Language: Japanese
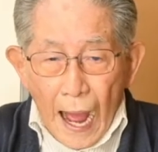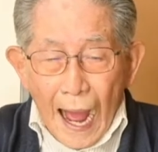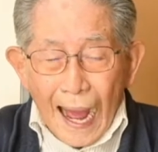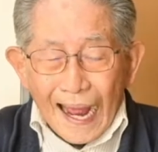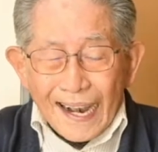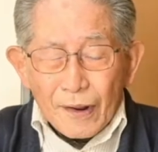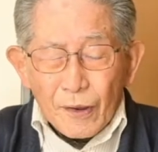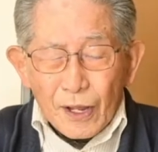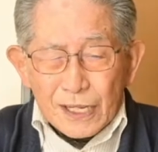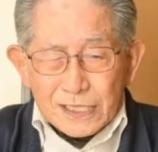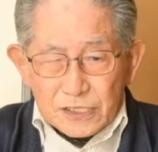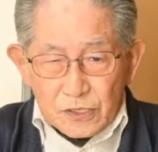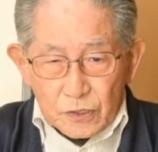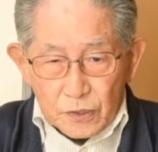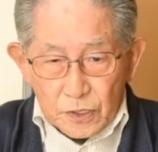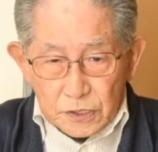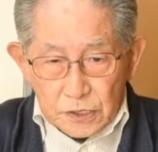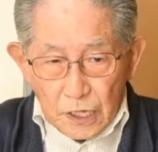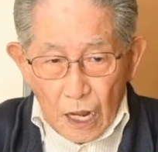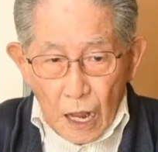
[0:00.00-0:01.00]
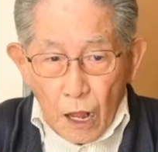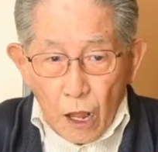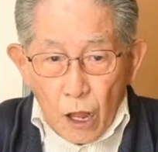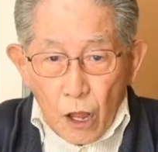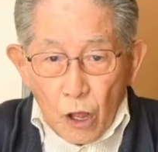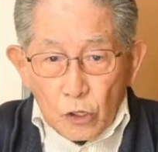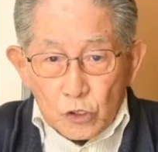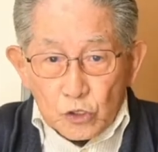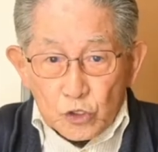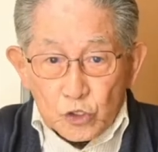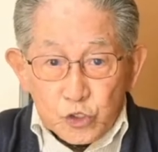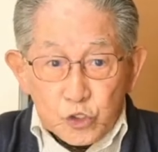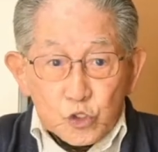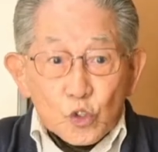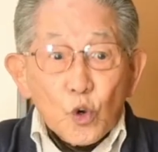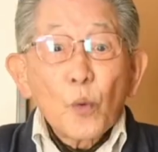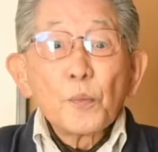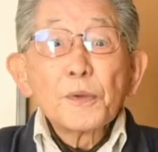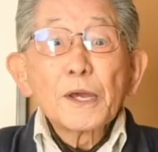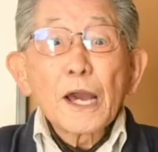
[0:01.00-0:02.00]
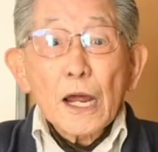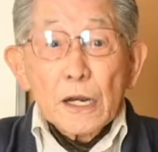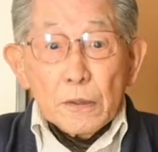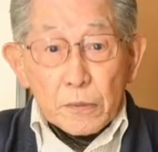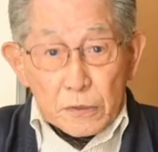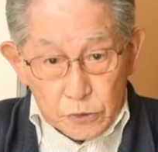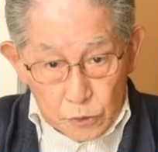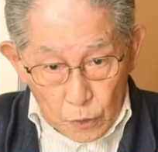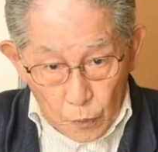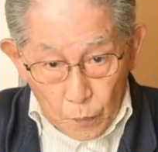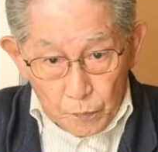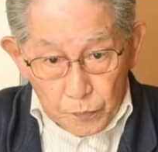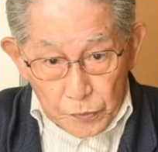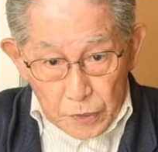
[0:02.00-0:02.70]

表すのですが、凄みがありますよ。